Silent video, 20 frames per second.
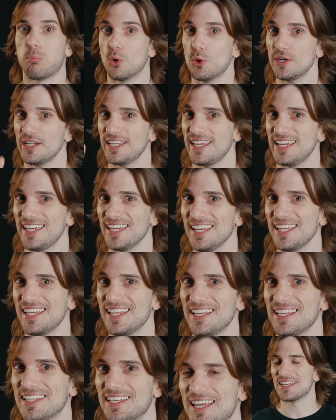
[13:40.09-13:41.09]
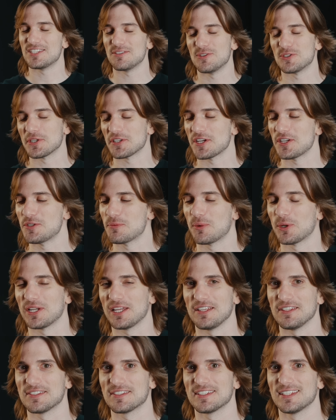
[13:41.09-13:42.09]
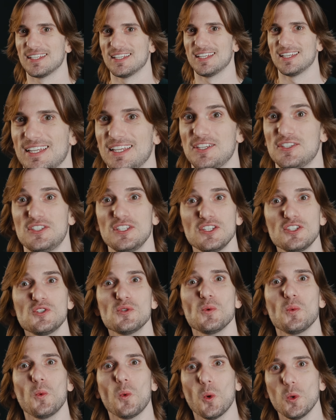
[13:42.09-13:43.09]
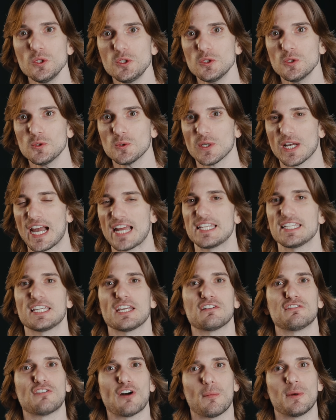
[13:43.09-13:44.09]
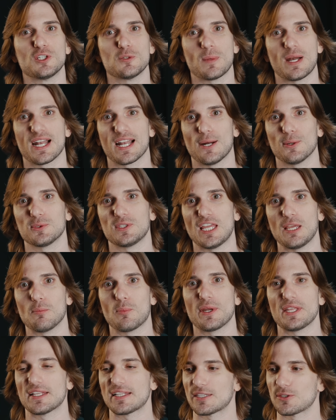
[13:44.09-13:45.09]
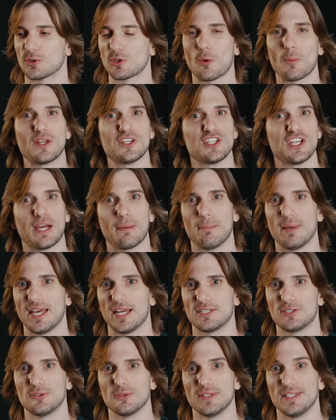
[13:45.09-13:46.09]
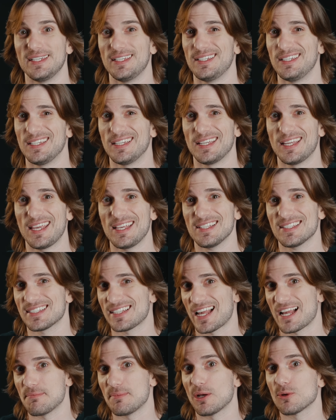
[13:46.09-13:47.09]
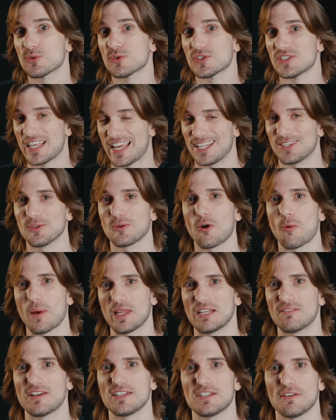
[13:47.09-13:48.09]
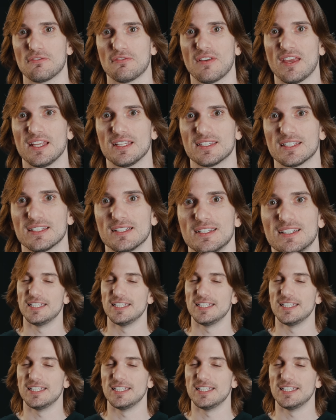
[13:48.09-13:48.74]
Porém, esse vídeo tá cheio de poréns. Existe um outro lugar em que a forma de marcar o tempo ainda está totalmente em aberto, e ninguém sabe ao certo como ela vai ser feita.